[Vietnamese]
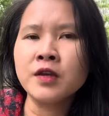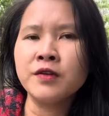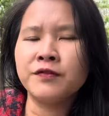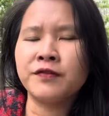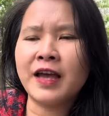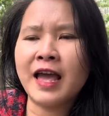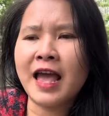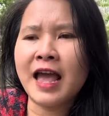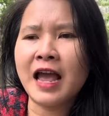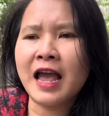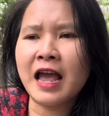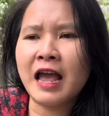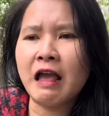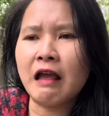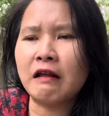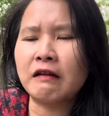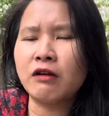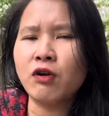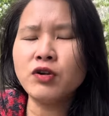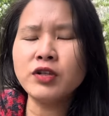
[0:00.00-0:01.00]
và
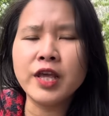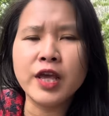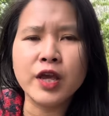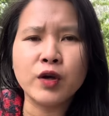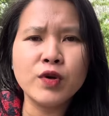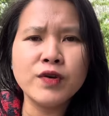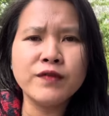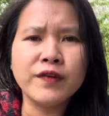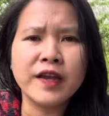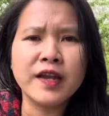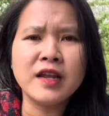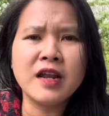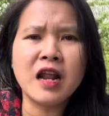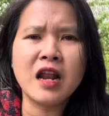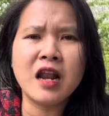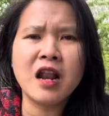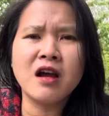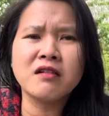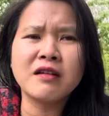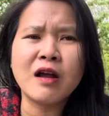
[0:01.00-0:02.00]
nói thiệt quý vị là
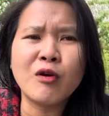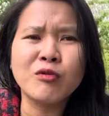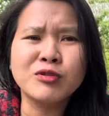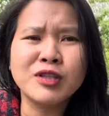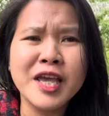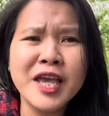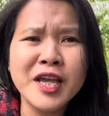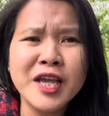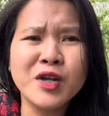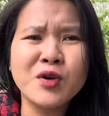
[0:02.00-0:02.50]
lần đầu tiên